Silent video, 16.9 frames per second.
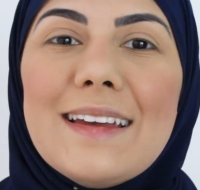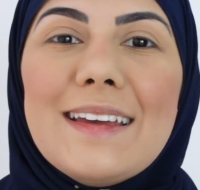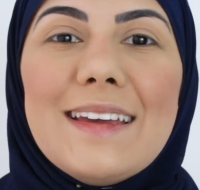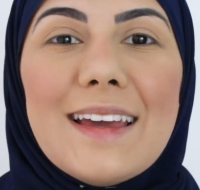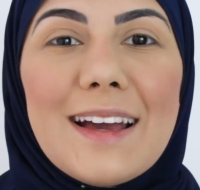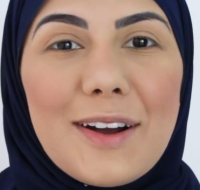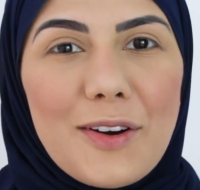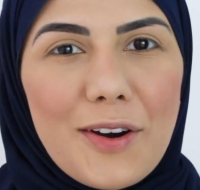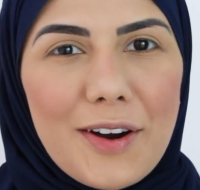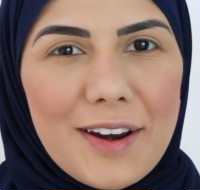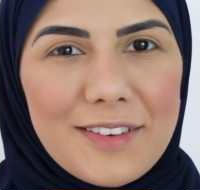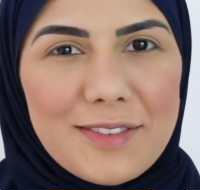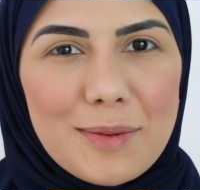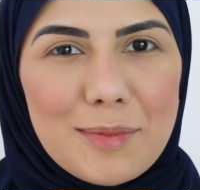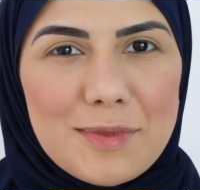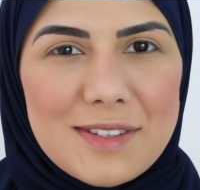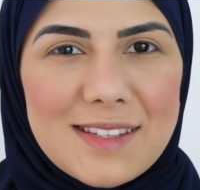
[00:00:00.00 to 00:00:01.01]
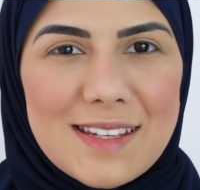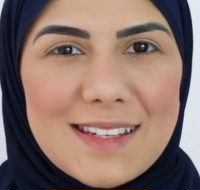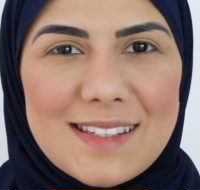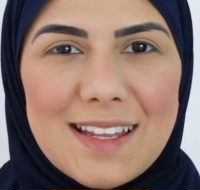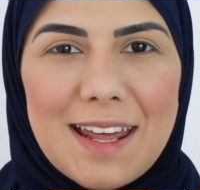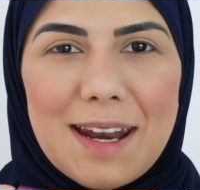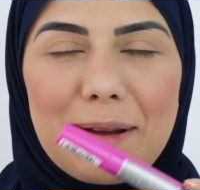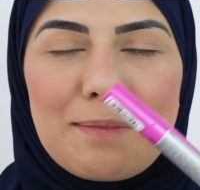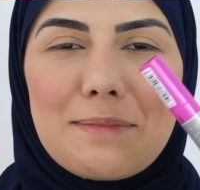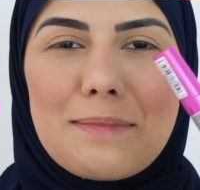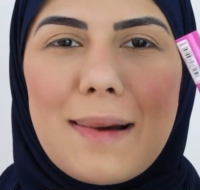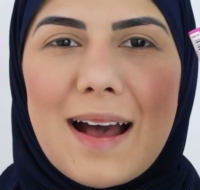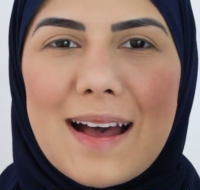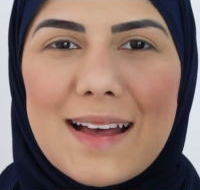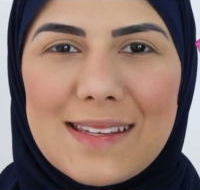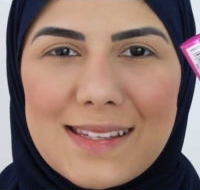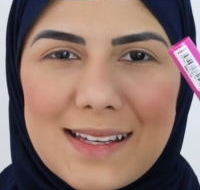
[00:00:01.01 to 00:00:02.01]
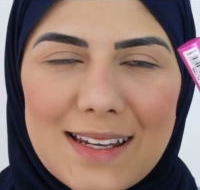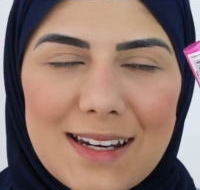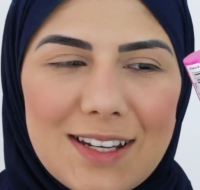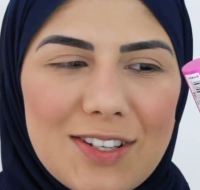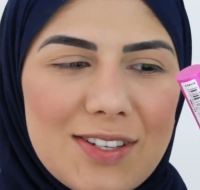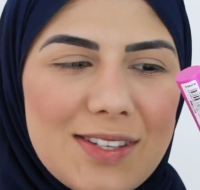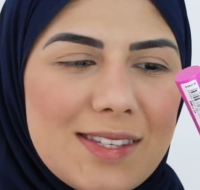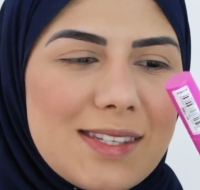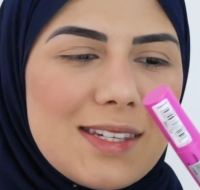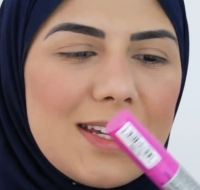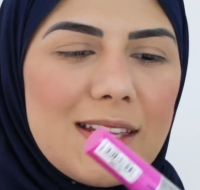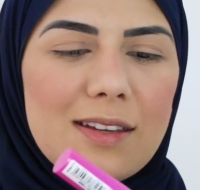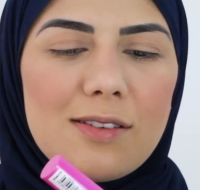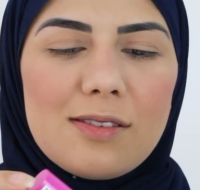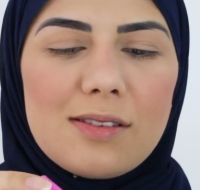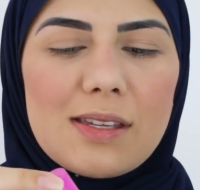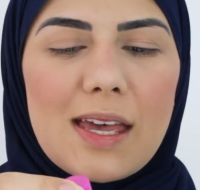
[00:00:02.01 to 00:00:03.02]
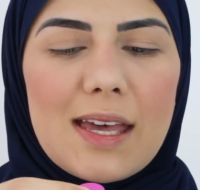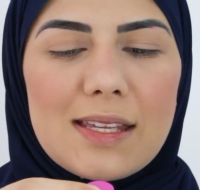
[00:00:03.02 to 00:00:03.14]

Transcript: E agora vamos testar a máscara de cílios.